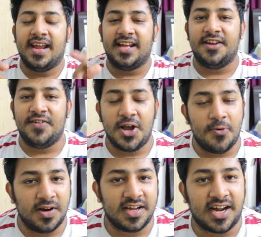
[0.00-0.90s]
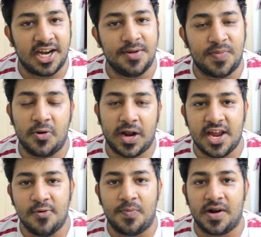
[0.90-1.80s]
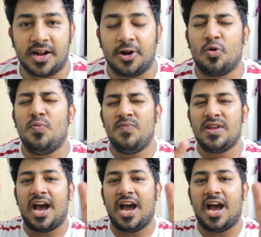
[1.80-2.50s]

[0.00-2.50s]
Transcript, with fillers: இந்த வீடியோ அவங்களுக்கு கண்டிப்பாக ஒரு ஐ ஓப்பனராக இருக்கும்